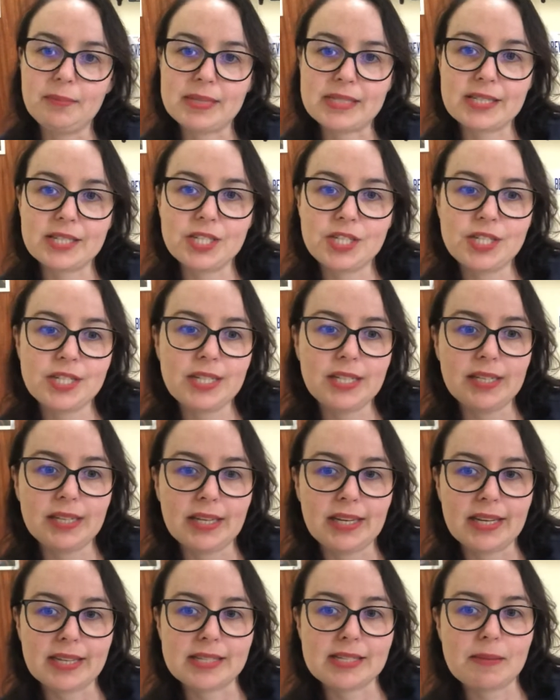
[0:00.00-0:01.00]
bastante
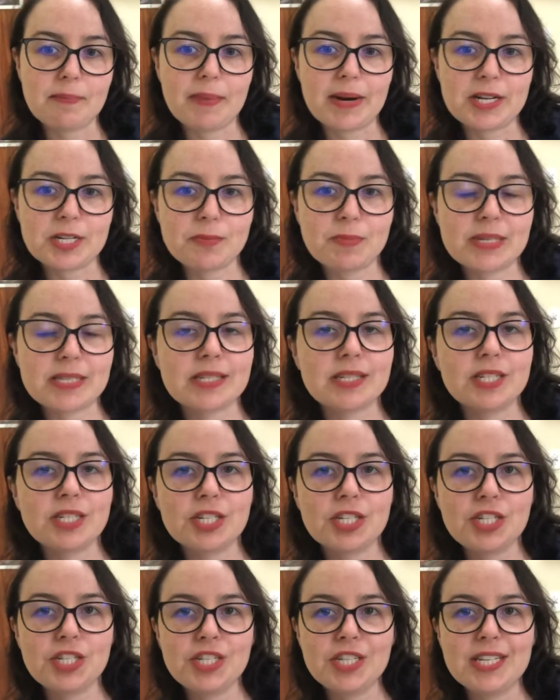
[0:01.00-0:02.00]
essa parte
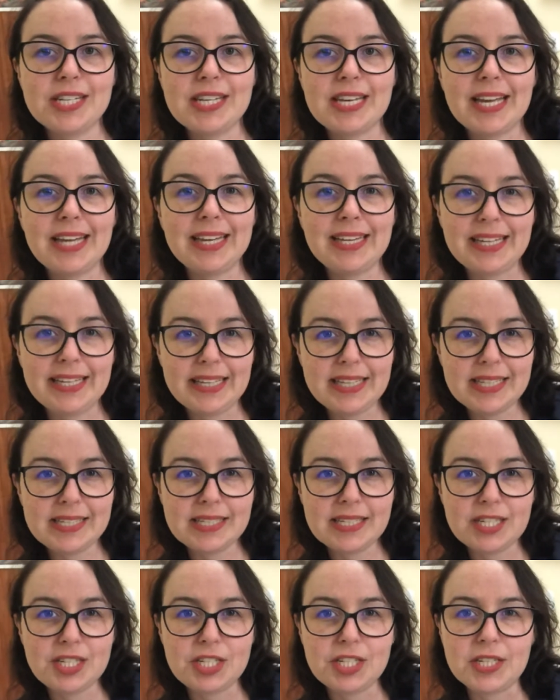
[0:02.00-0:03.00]
bastante de
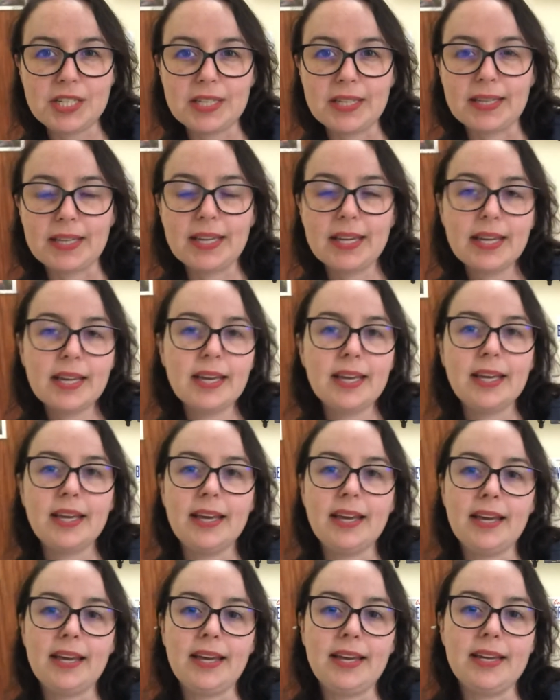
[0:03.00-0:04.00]
eliciting,
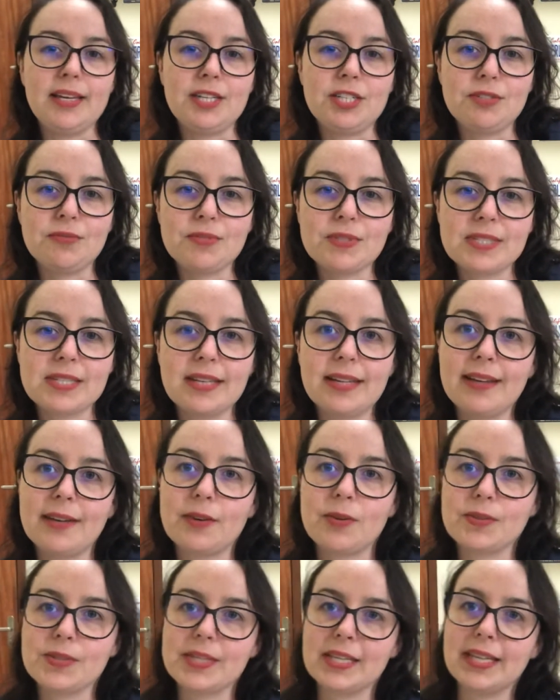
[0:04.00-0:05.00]
é, de você
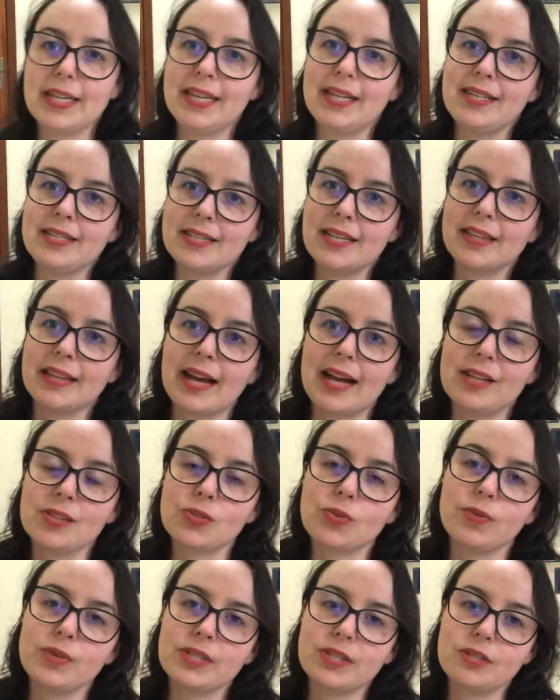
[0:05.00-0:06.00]
conseguir elicitar as
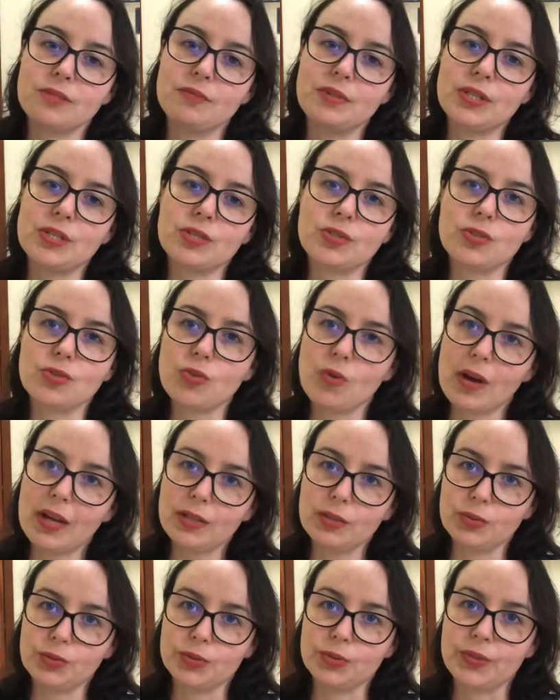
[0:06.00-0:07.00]
coisas vindas do
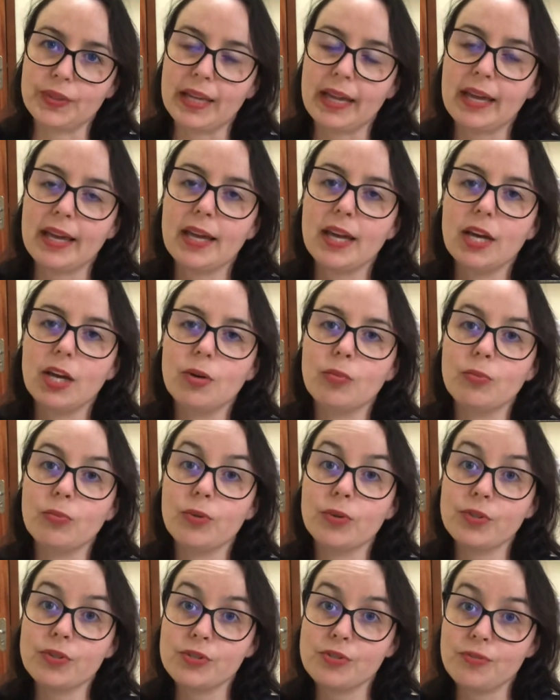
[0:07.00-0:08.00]
aluno, né?
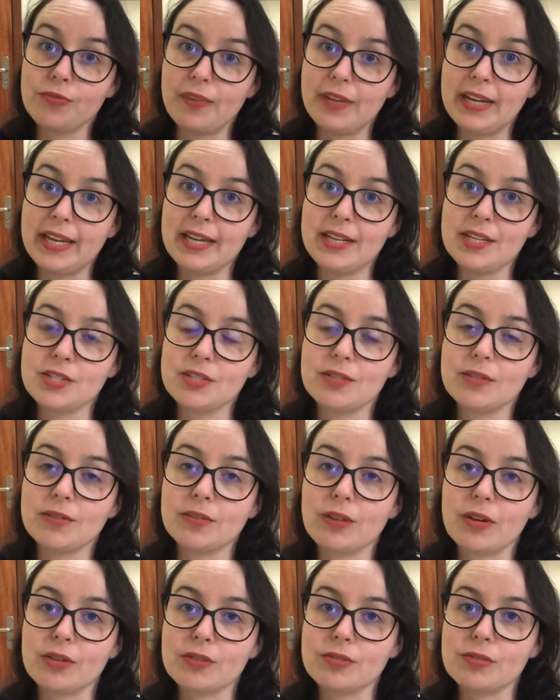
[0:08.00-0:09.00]
Muito diferente do
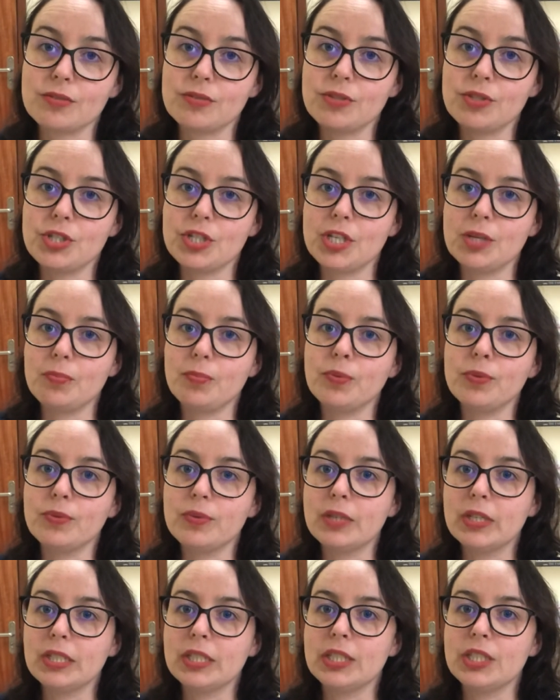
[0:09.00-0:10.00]
nosso tipo
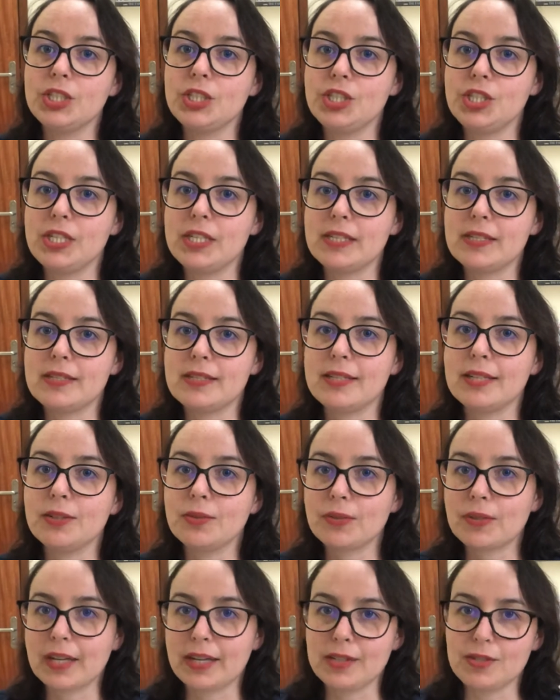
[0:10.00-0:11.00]
de ensino
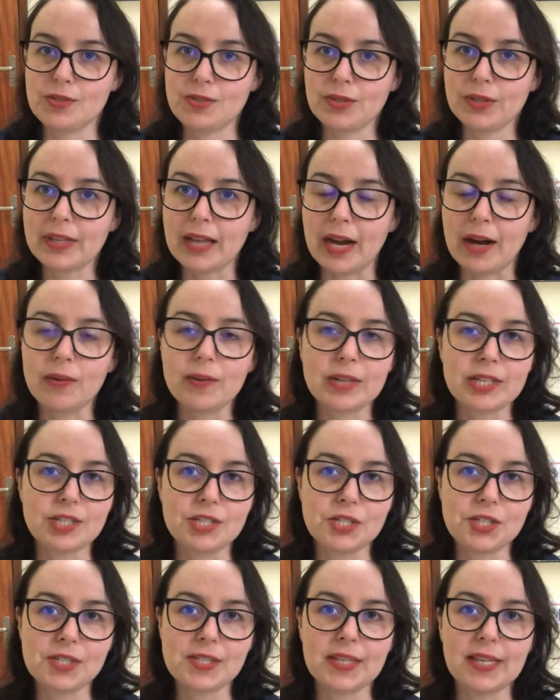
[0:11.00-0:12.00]
tradicional que a
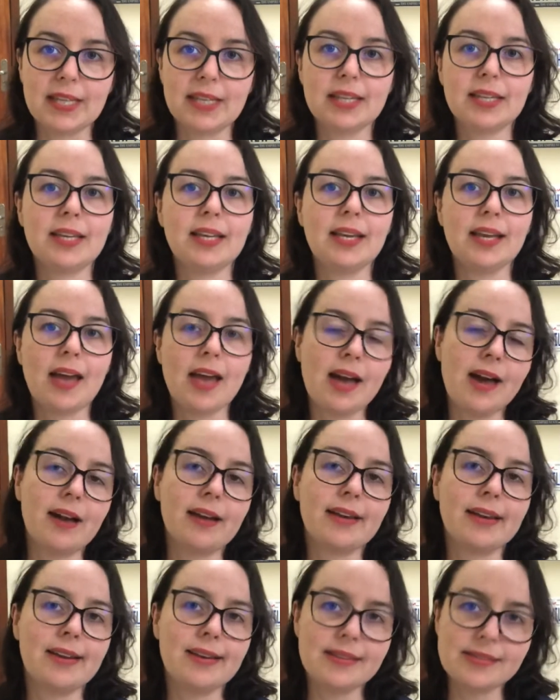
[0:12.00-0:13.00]
gente tem, que é
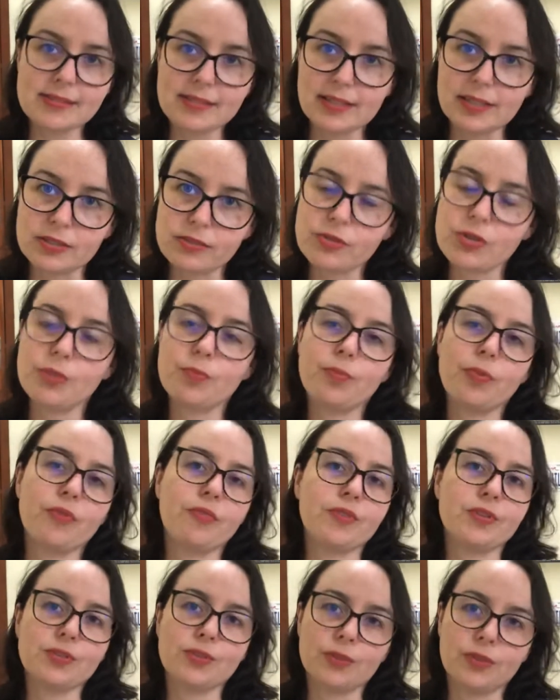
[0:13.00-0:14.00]
aquele ensino que o
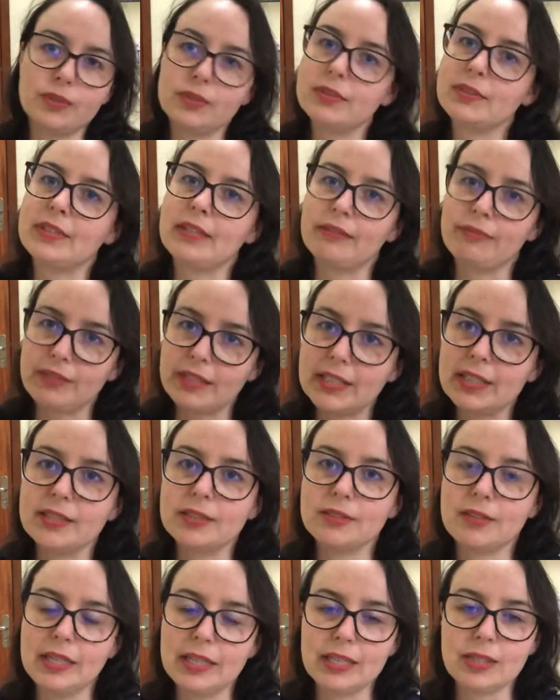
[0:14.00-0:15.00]
professor está
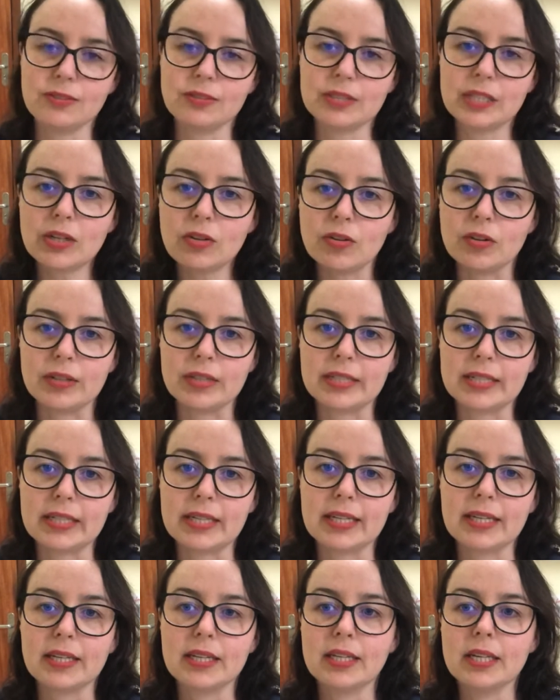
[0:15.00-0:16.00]
falando ali toda hora,
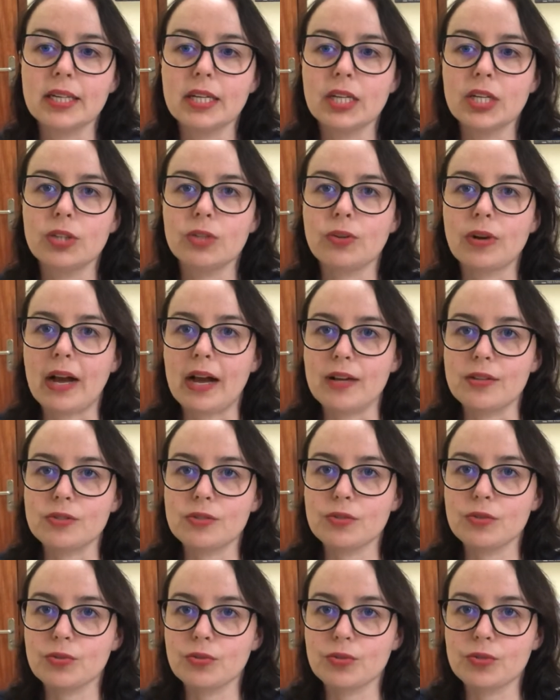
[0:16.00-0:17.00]
né? No
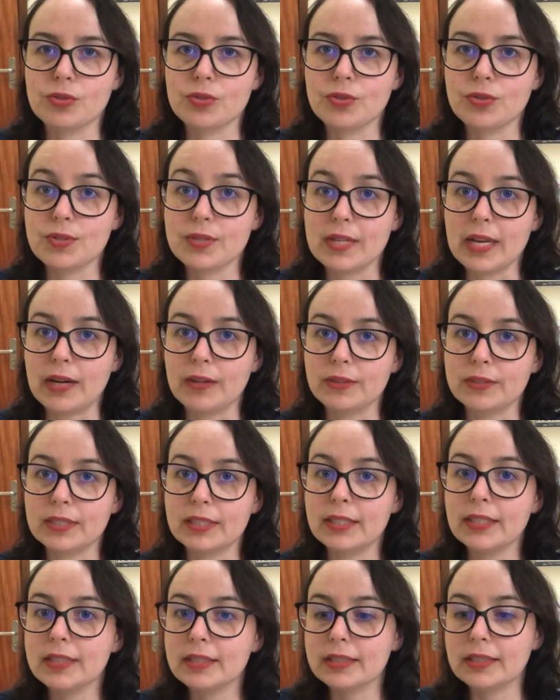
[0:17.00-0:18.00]
caso do curso do
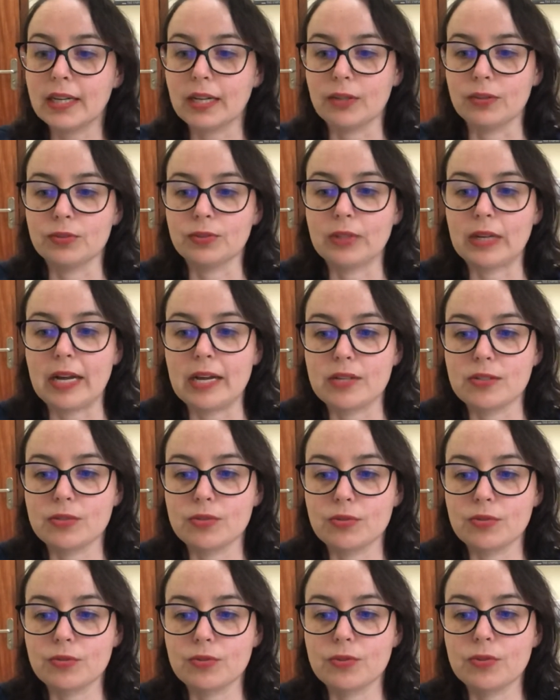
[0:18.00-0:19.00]
Celta, não. No caso do
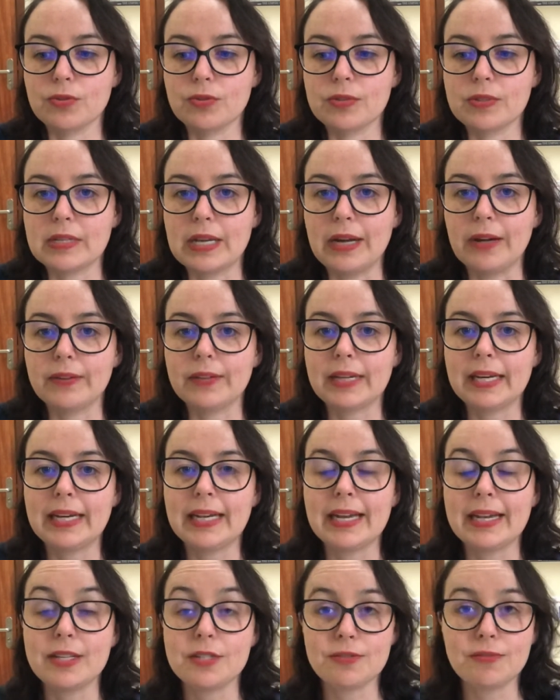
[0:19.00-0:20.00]
curso do Celta,
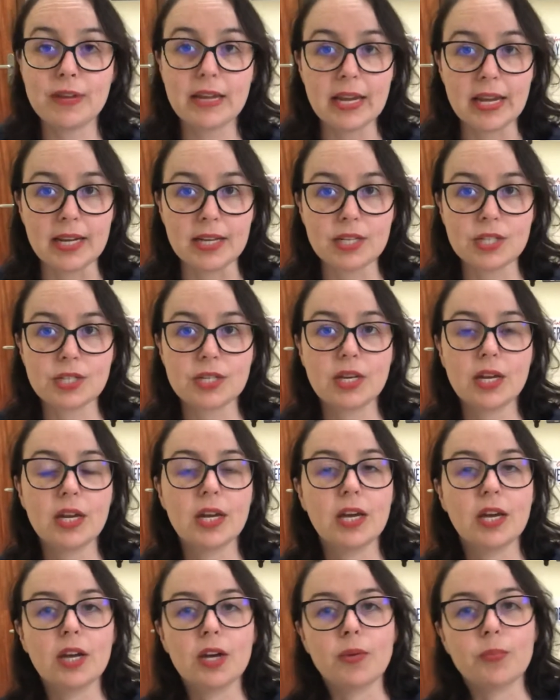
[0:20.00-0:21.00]
ele é diferente
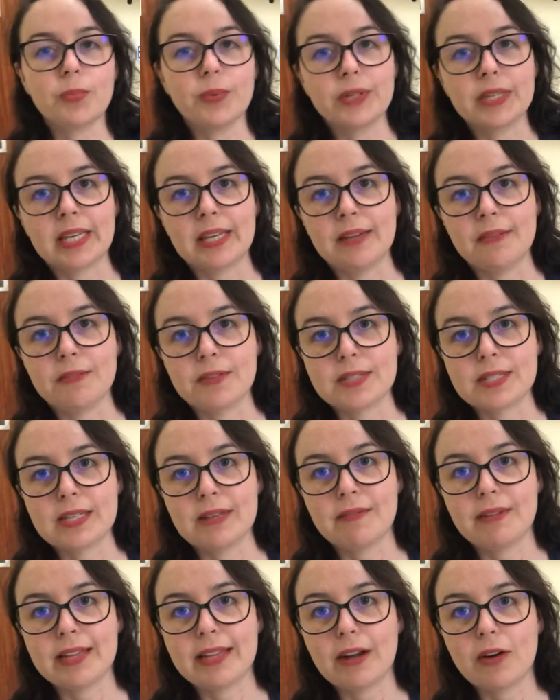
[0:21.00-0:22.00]
porque você
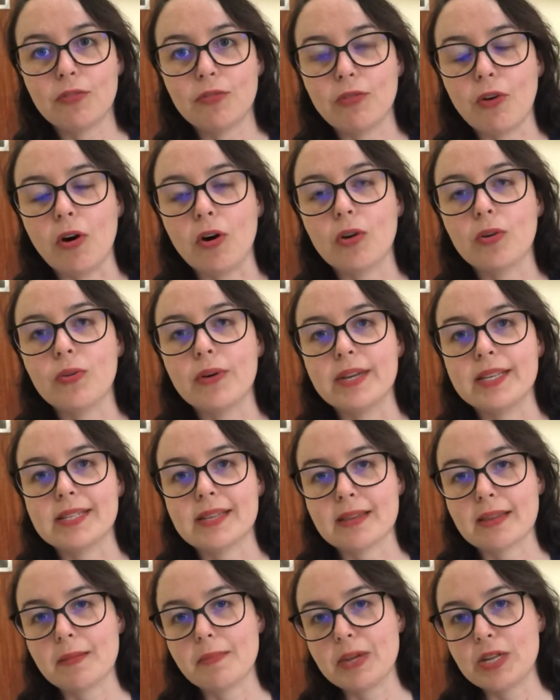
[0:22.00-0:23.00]
vai dar o foco
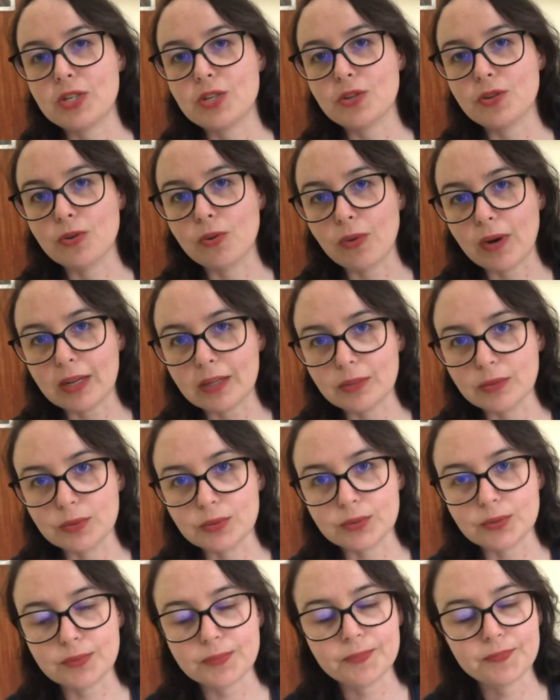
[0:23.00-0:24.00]
exatamente no
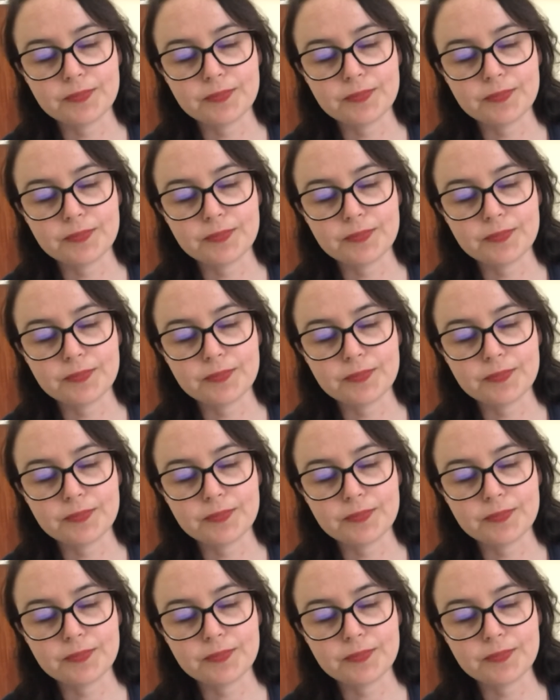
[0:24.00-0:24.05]
aluno